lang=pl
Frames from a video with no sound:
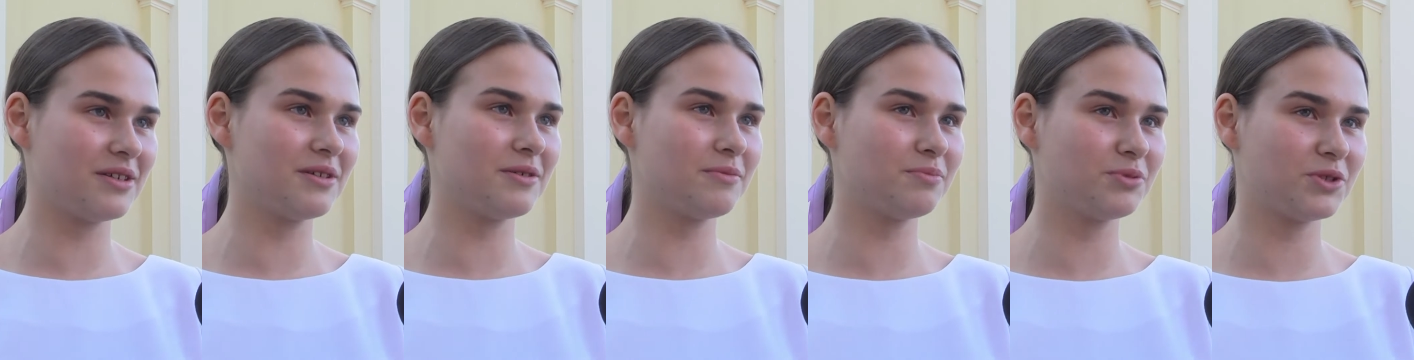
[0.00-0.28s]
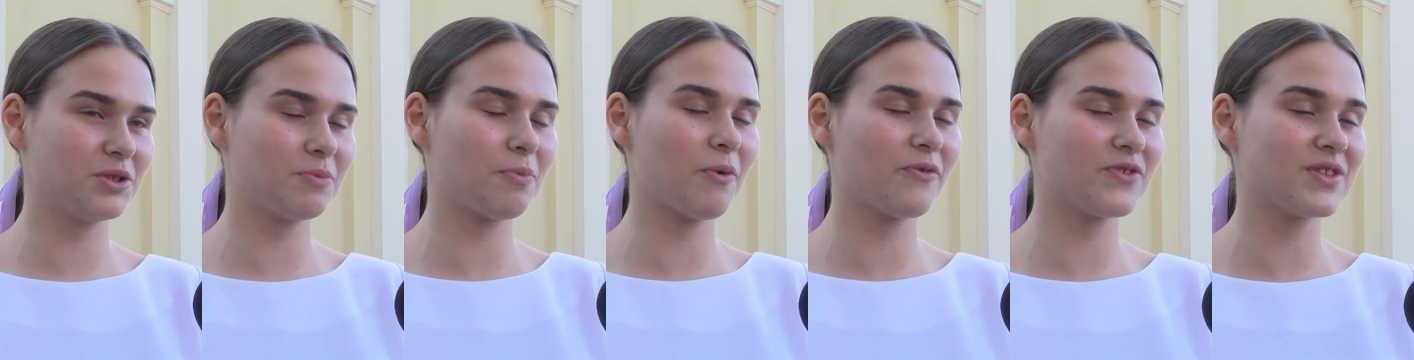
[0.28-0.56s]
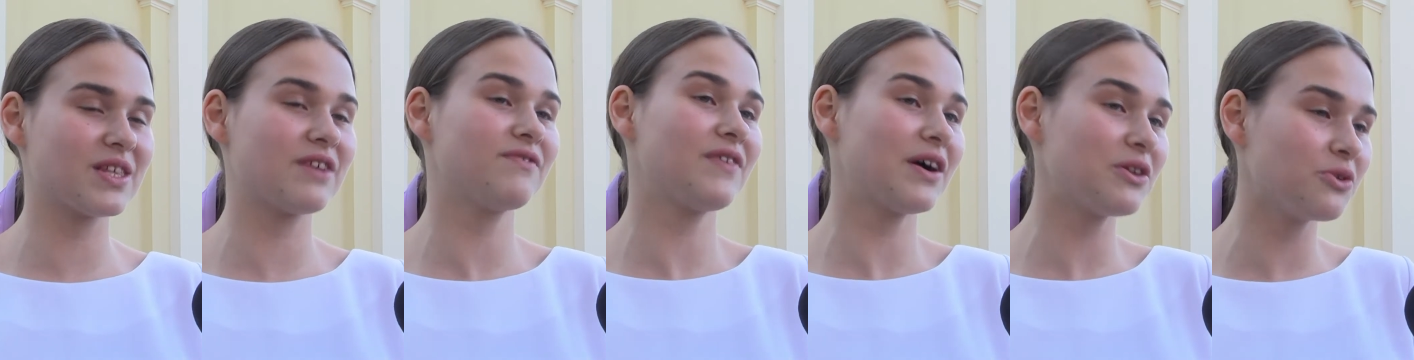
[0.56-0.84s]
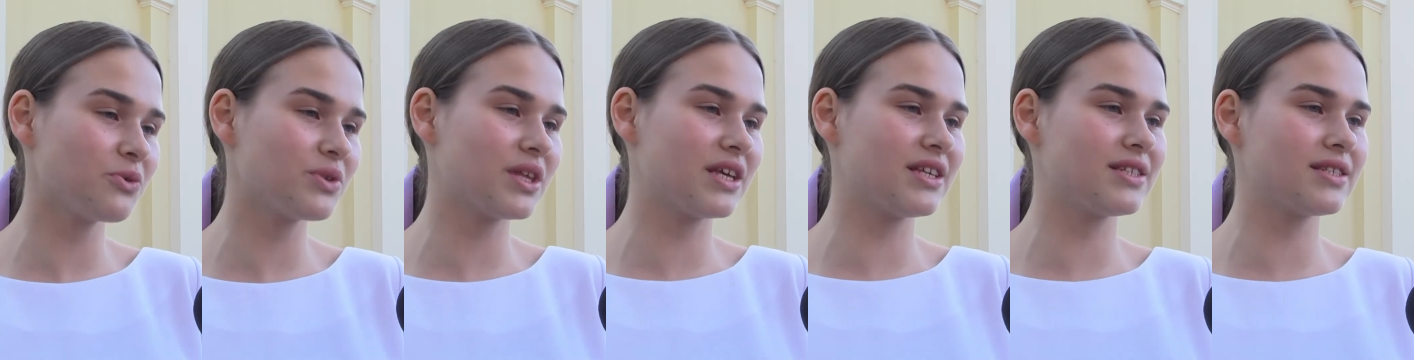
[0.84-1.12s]
y, przy
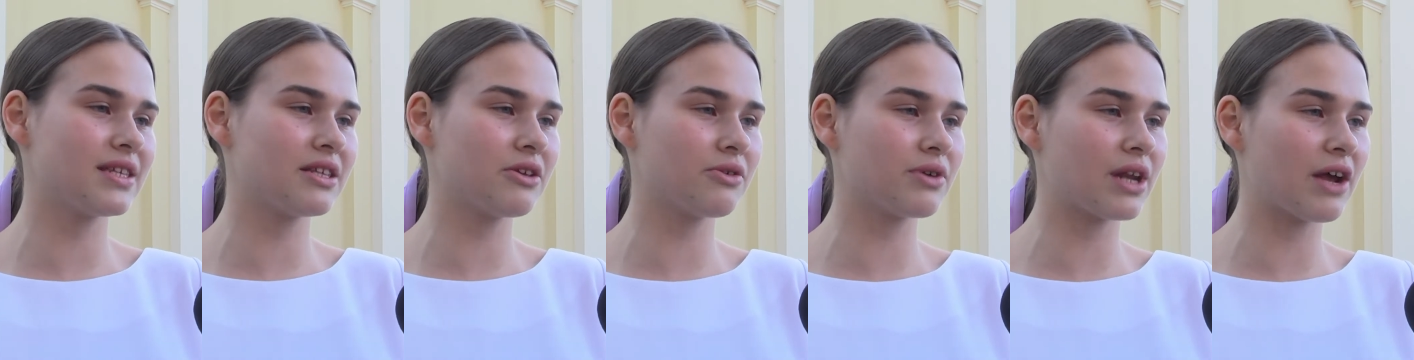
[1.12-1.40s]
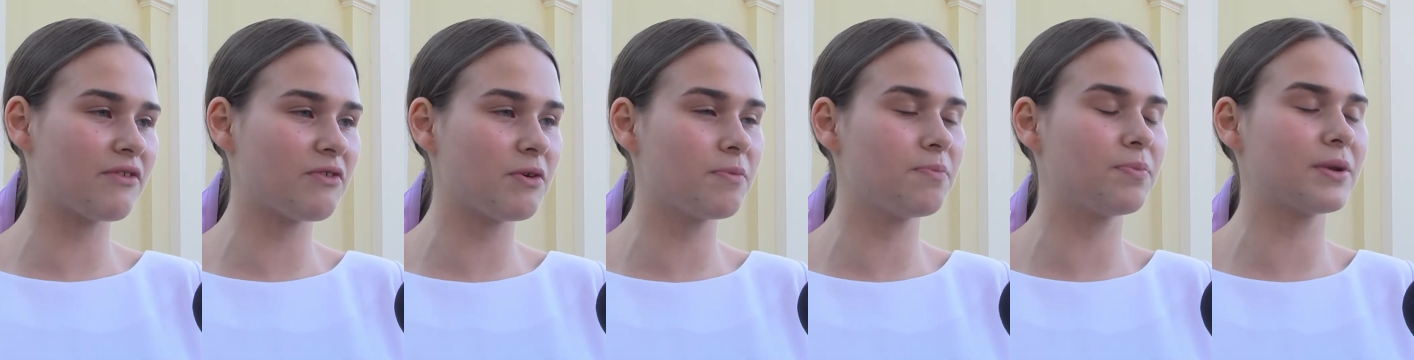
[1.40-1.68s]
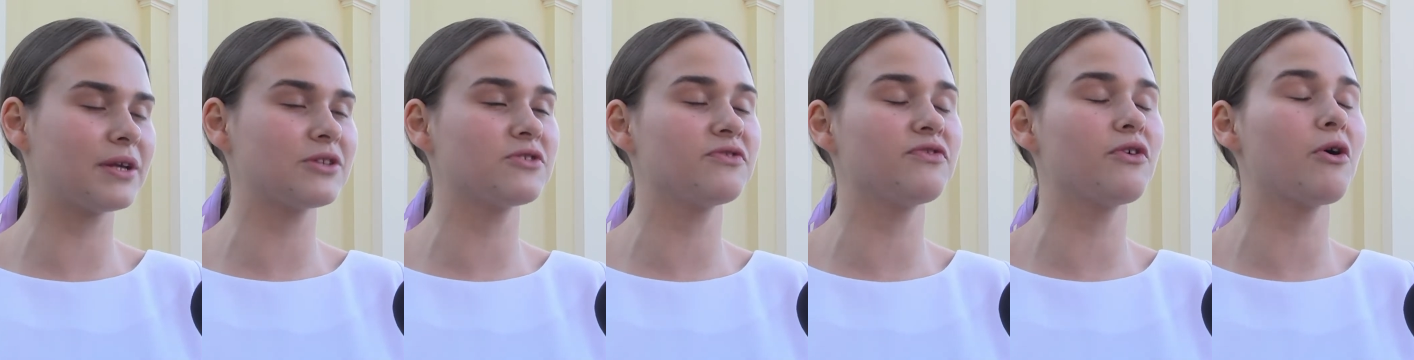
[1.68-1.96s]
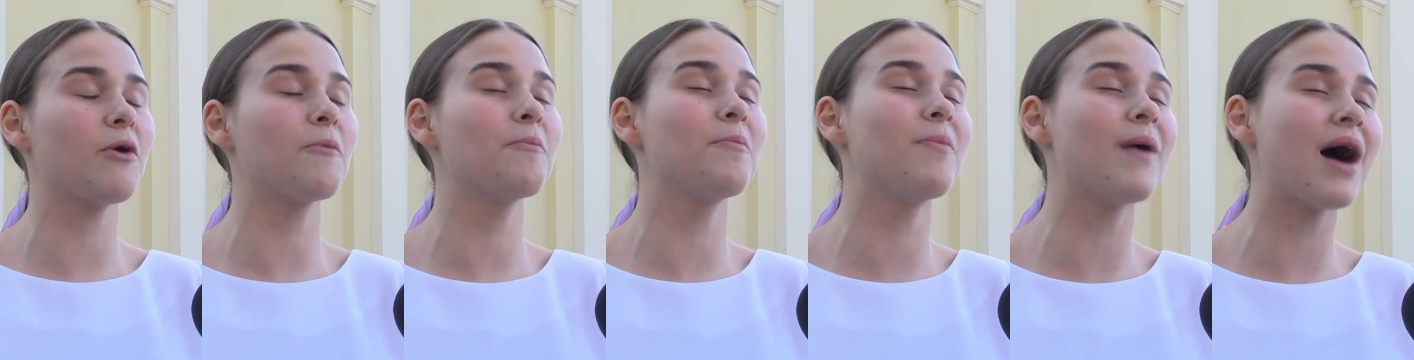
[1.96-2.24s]
powstawaniu tej scenografii
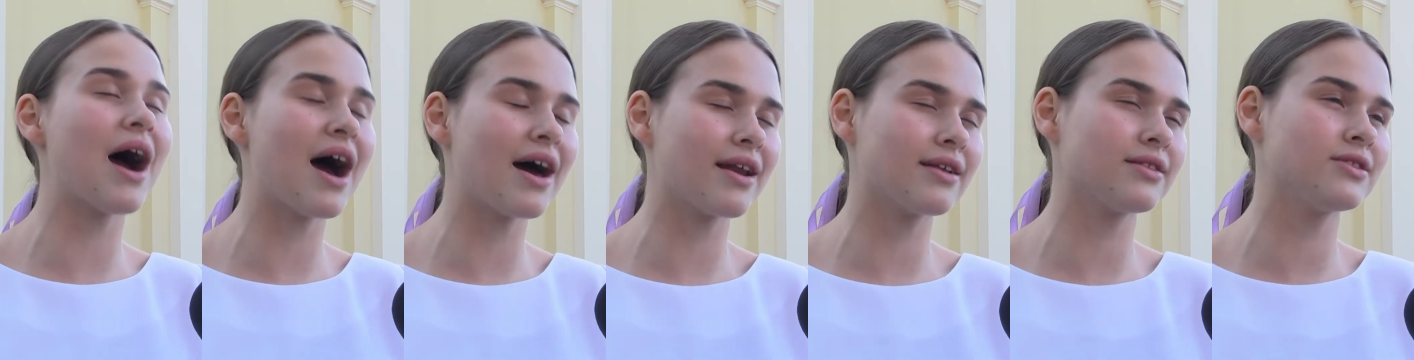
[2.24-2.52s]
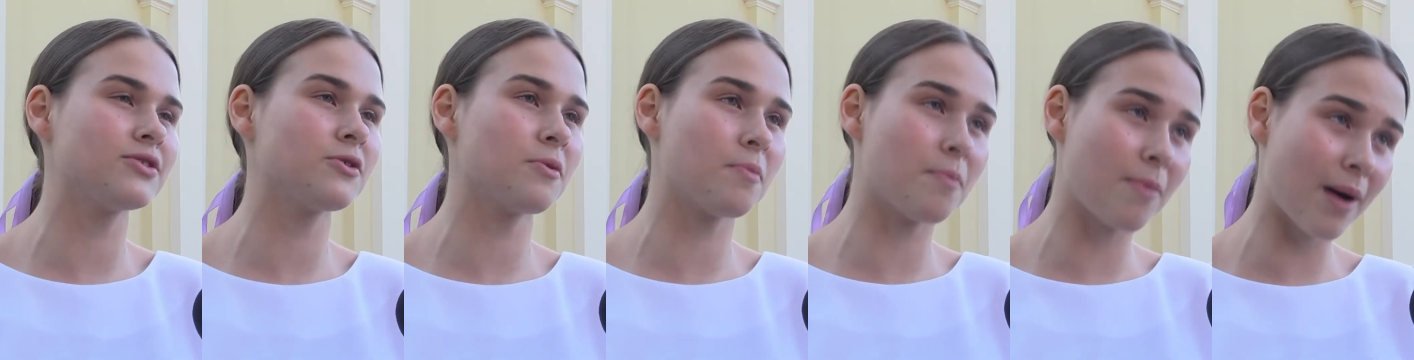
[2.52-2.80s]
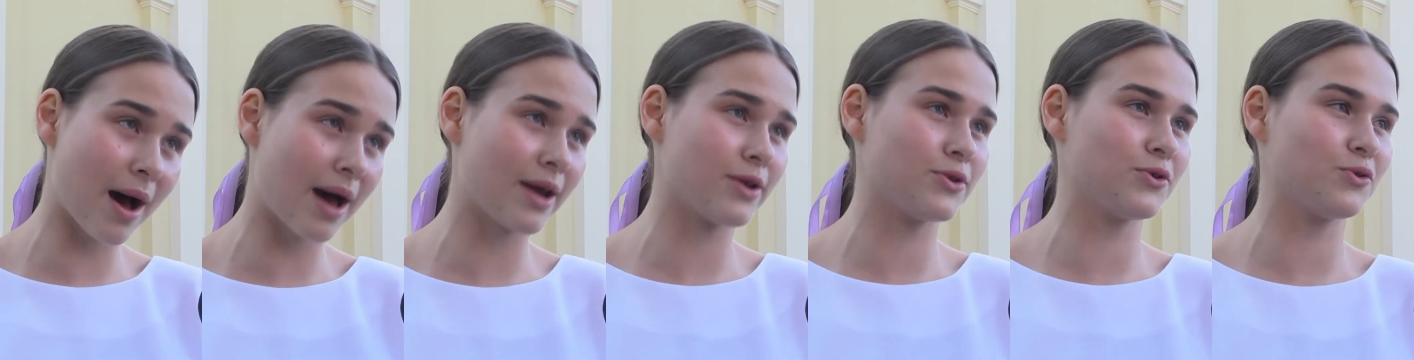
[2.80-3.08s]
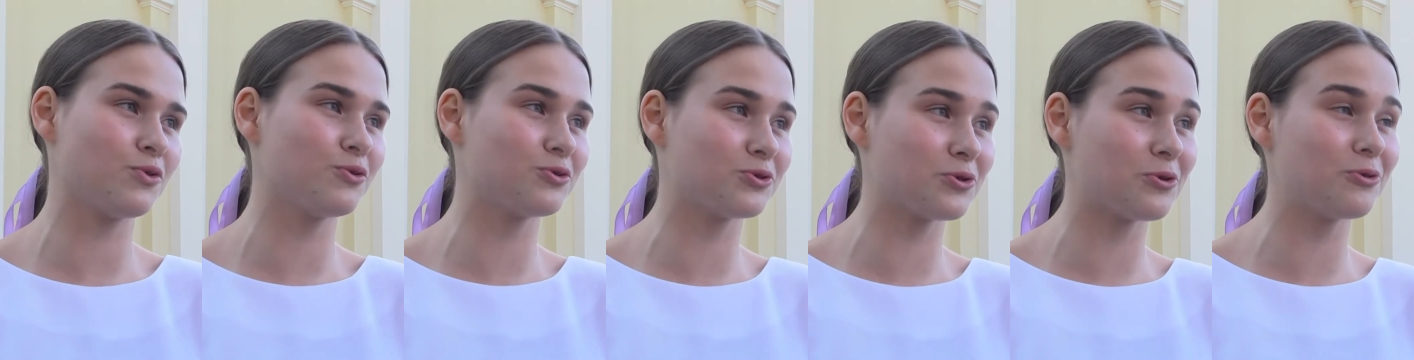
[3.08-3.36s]
pracowało bardzo,
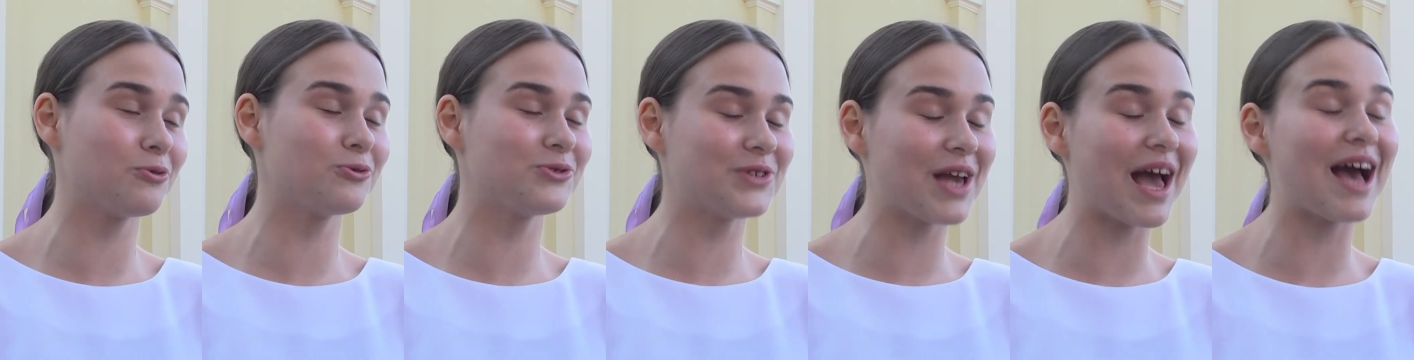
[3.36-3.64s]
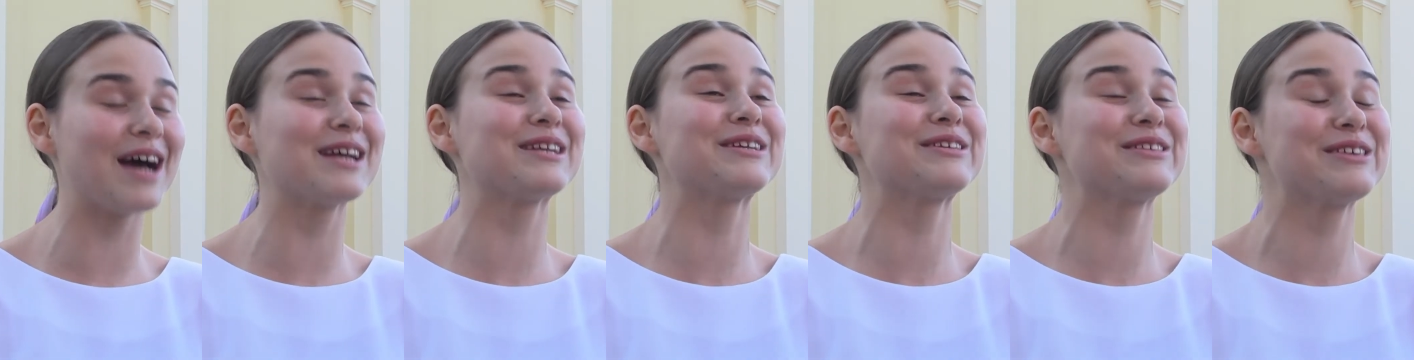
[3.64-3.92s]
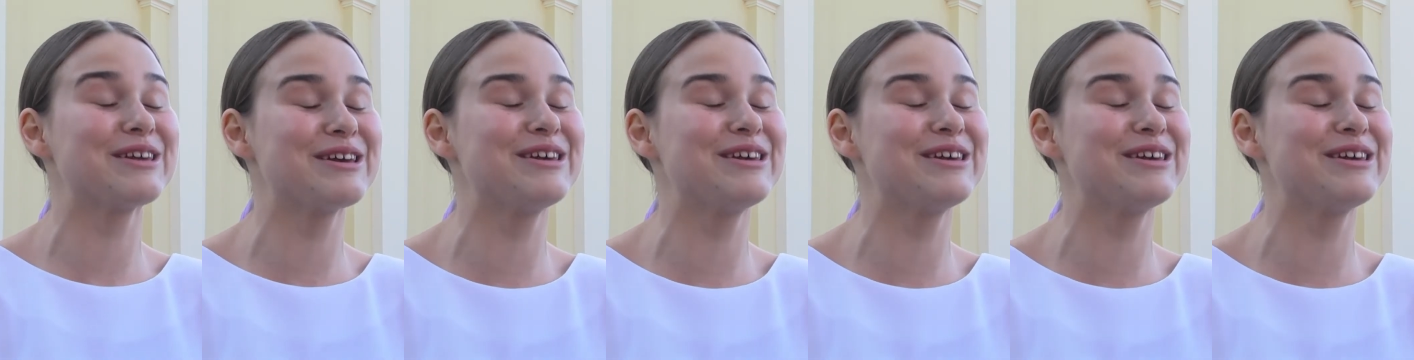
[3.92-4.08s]
bardzo dużo ludzi, aż nie